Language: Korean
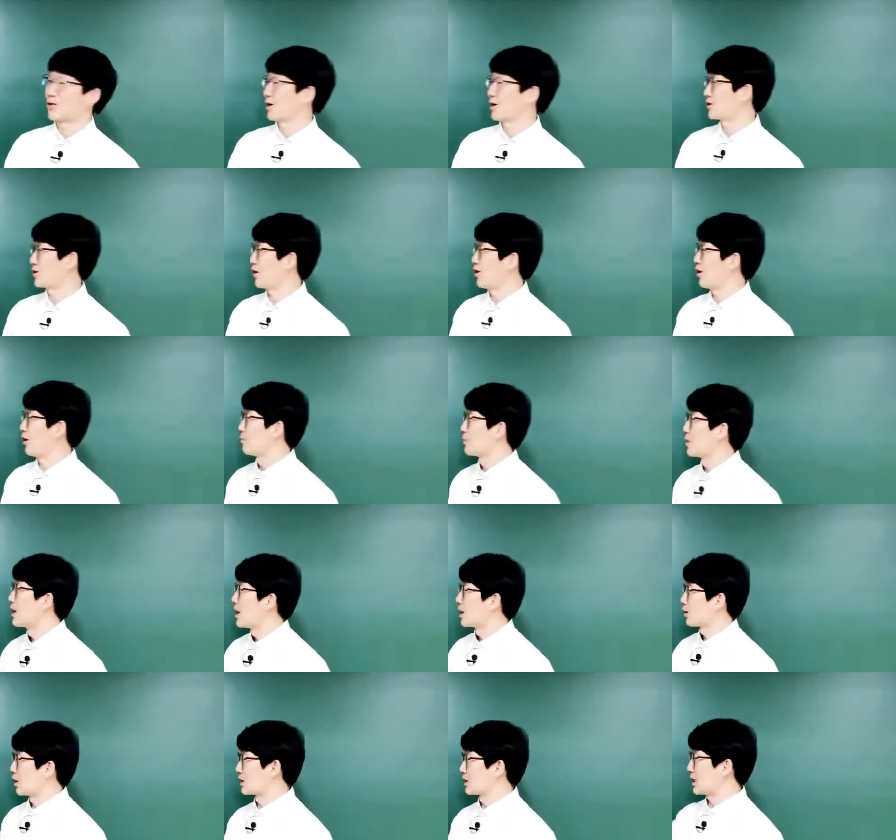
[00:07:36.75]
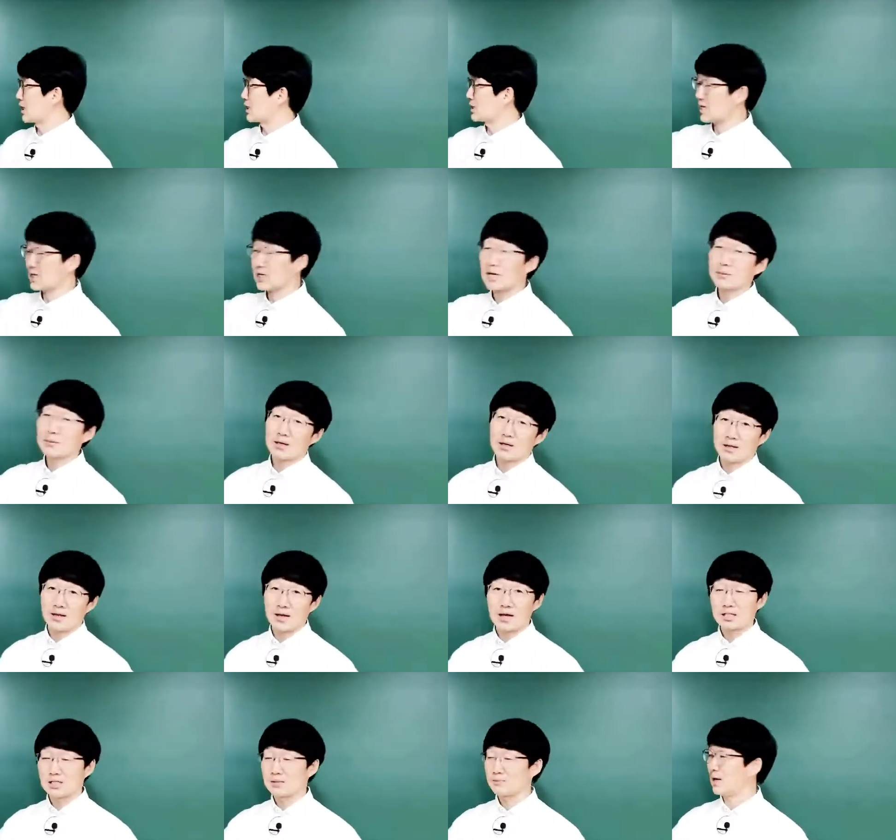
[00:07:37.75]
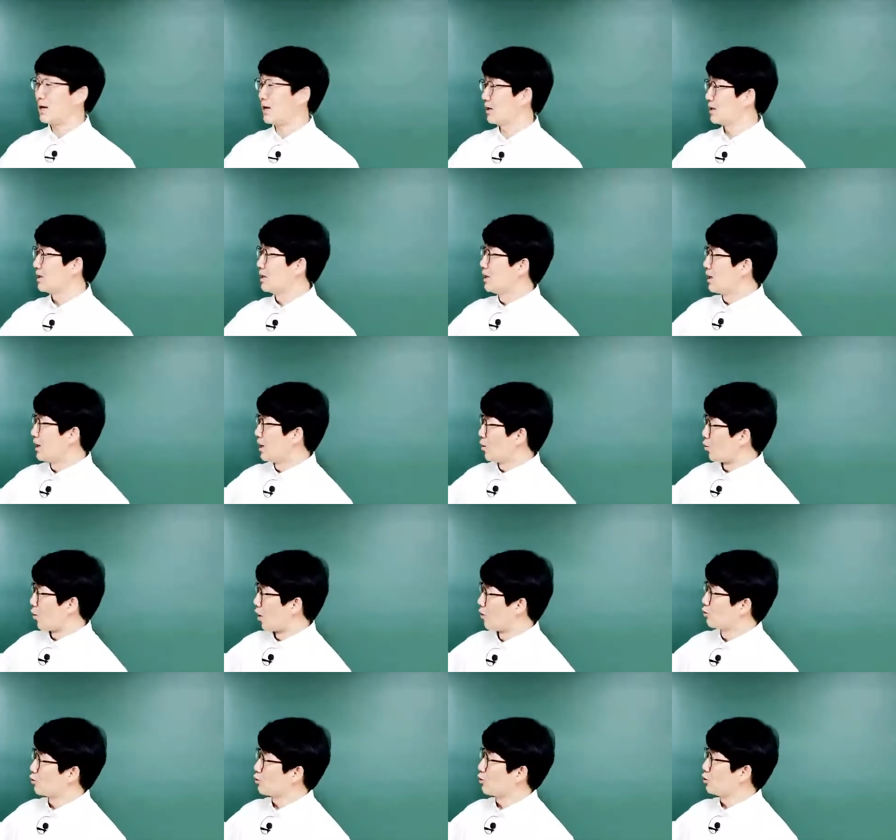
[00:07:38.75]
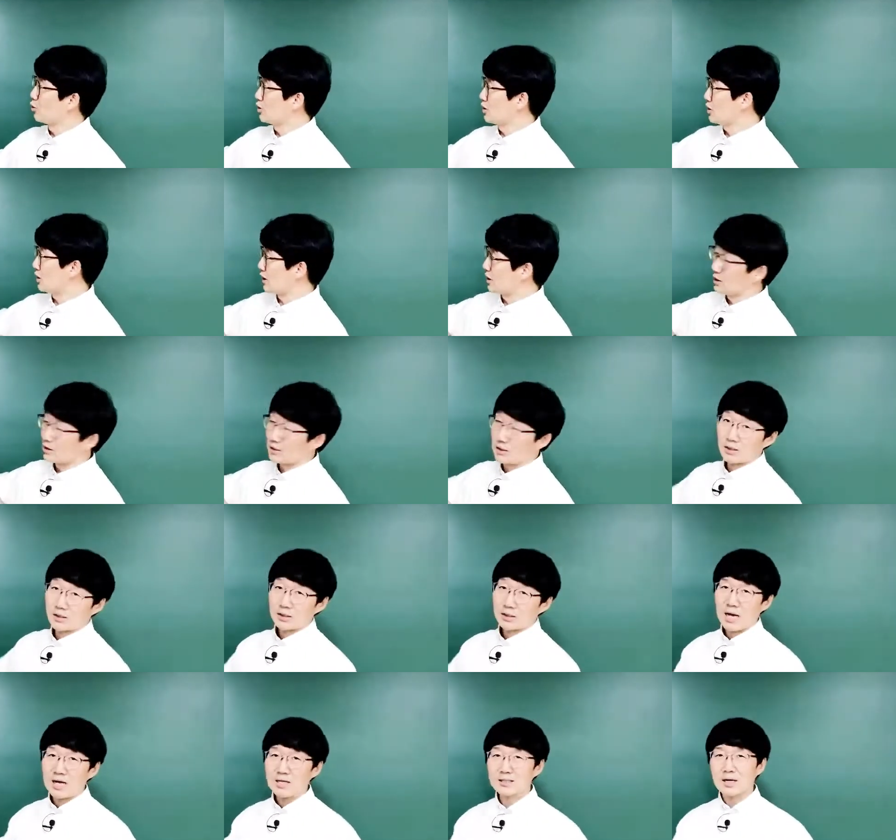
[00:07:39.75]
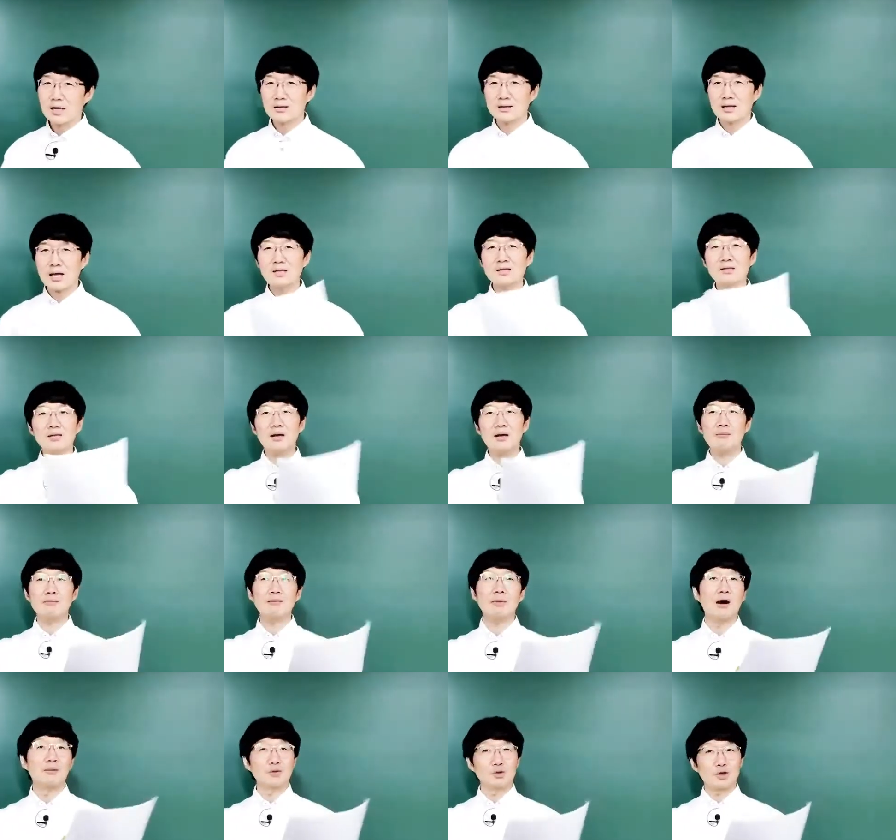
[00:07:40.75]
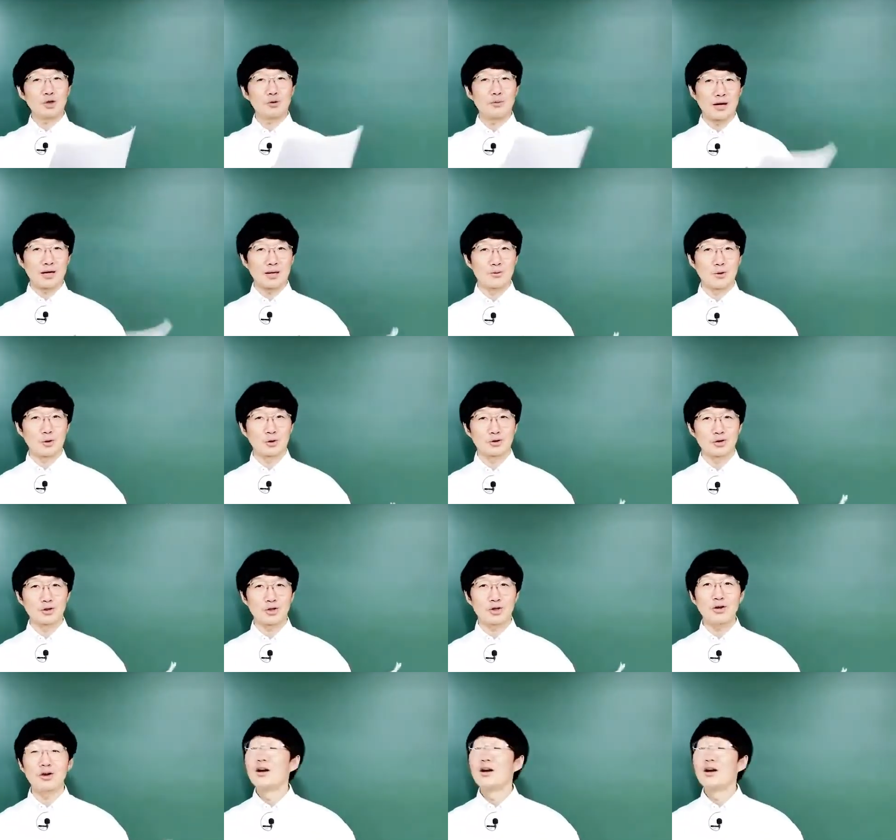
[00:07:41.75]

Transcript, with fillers: 그래서 굉장히 차갑게 대하지만 원고는 이들을 항상 따스한 마음씨로 바라보거든요.